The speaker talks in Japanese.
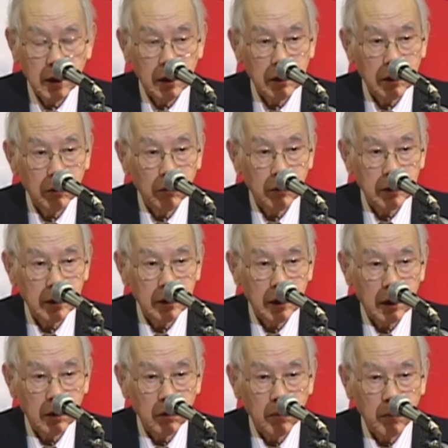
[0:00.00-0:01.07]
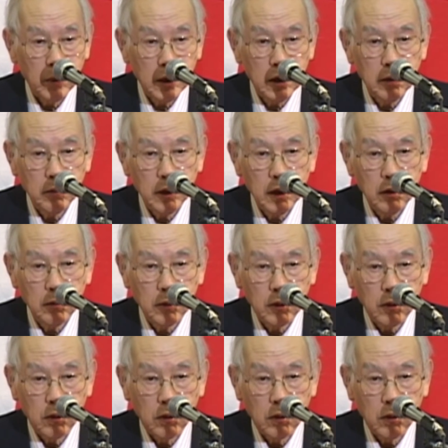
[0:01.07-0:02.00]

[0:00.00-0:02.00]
方どうか知らないけど、目に見えるものを、